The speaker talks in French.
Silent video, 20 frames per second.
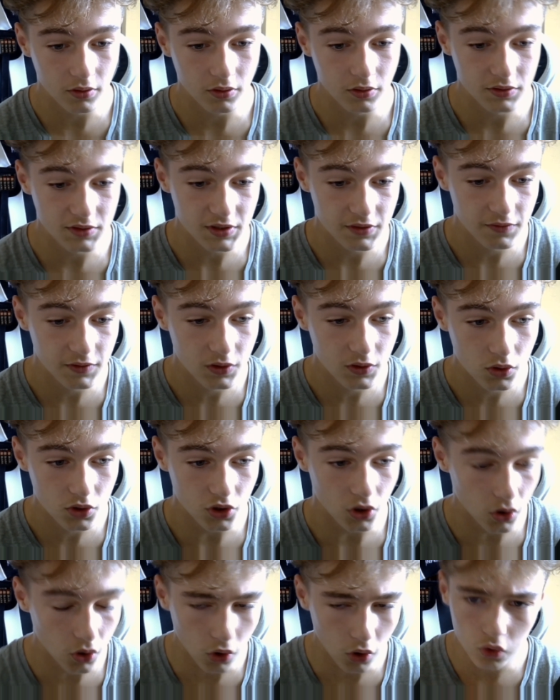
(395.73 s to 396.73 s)
cette vidéo,
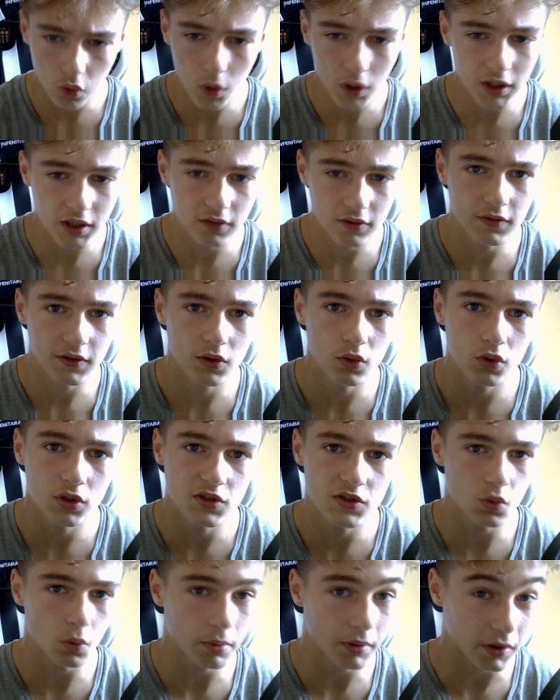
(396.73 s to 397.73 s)
j'ai encore 3-4 vidéos
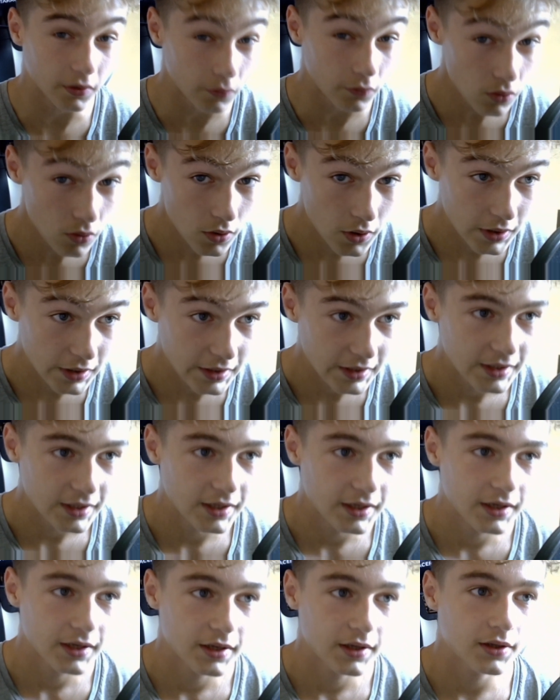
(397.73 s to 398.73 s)
qui sont
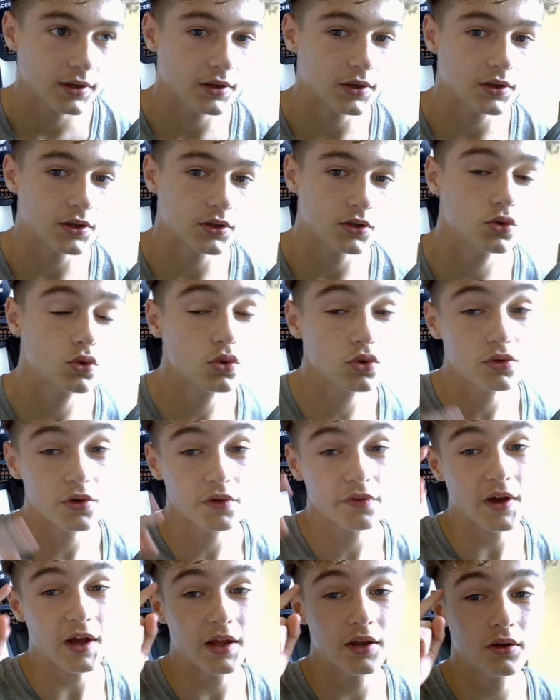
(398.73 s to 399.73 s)
prévues. du coup, je vais
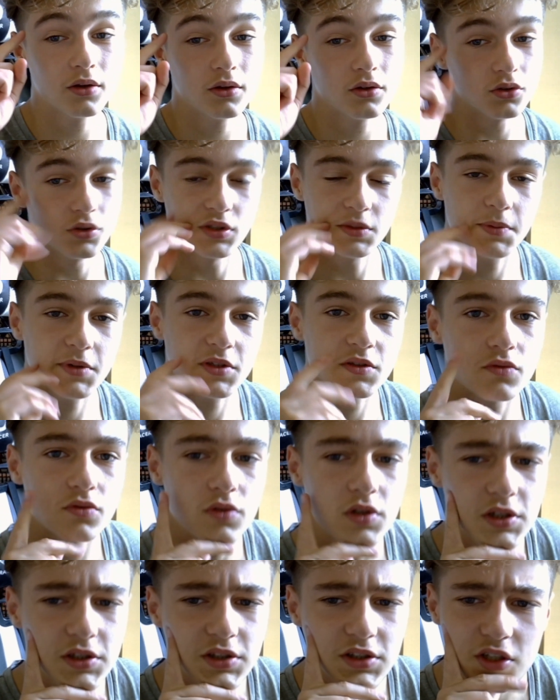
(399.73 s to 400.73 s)
faire un. Je sais pas si vous
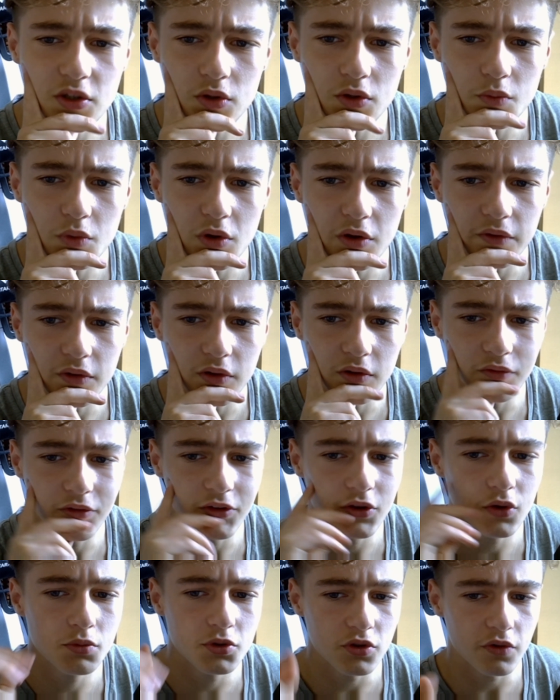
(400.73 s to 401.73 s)
l'avez au début de la
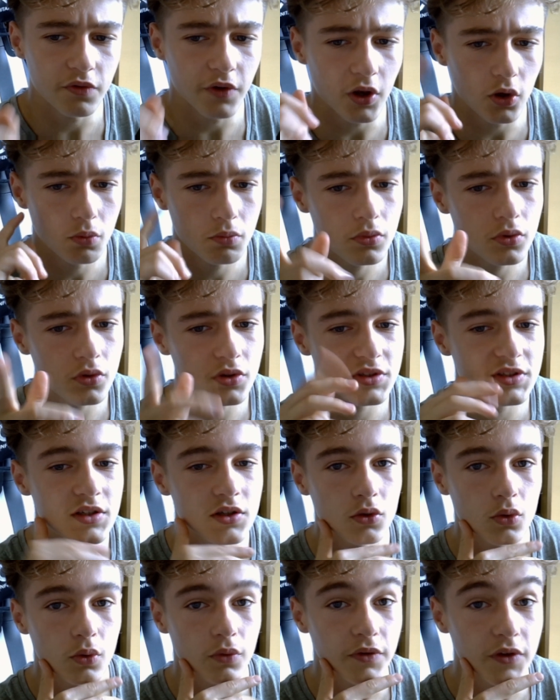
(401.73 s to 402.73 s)
vidéo, mais je vais faire un unboxing
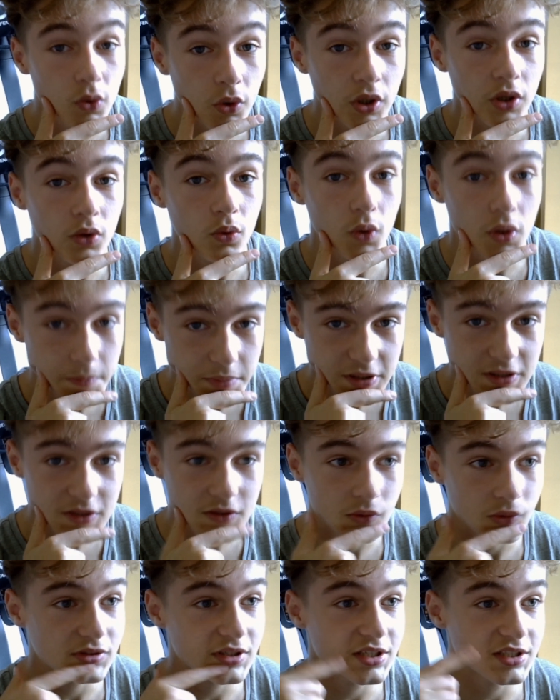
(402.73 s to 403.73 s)
de figurines One Piece.
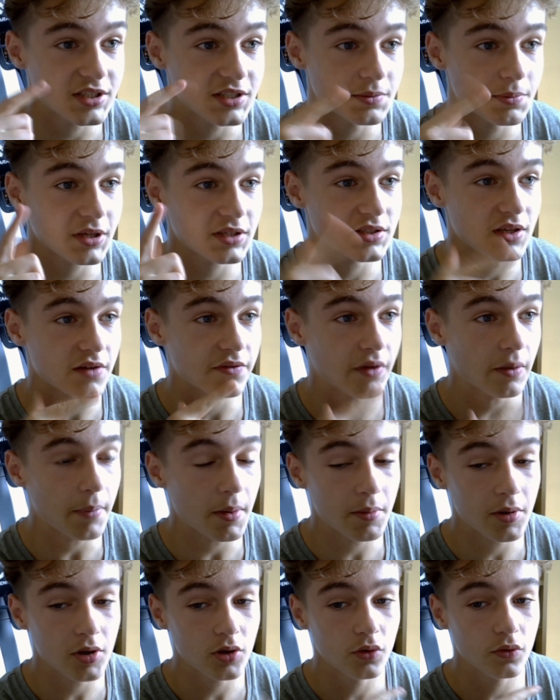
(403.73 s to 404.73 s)
Donc, ça, j'espère que ça va faire
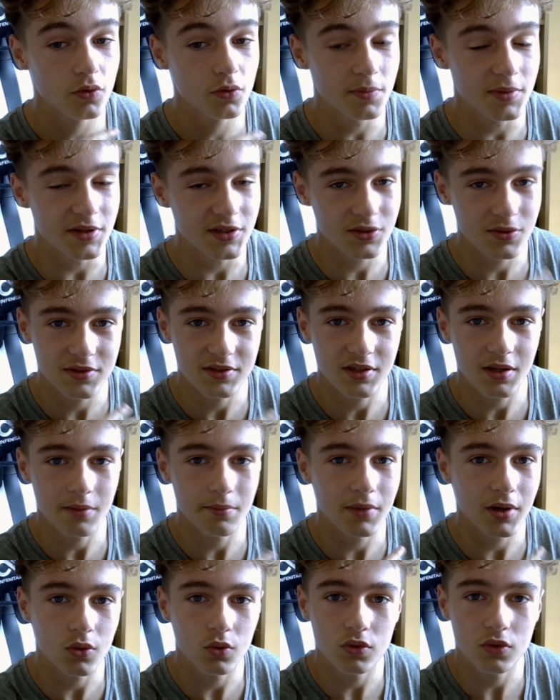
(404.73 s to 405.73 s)
pas mal de vues parce que ça
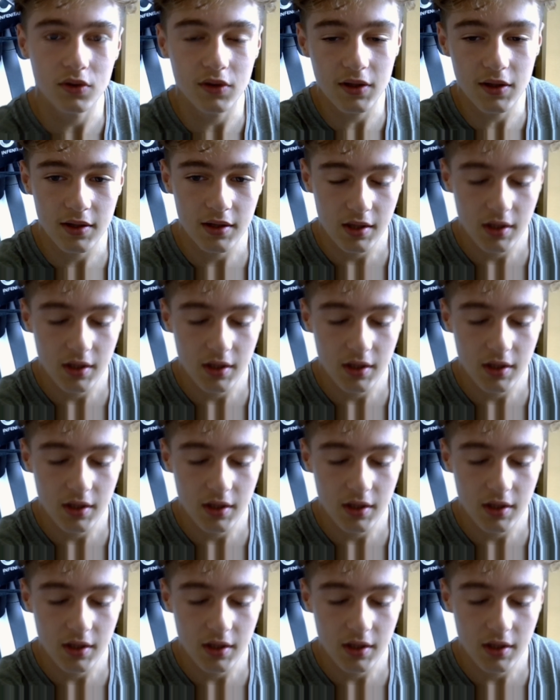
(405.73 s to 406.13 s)
m'a coûté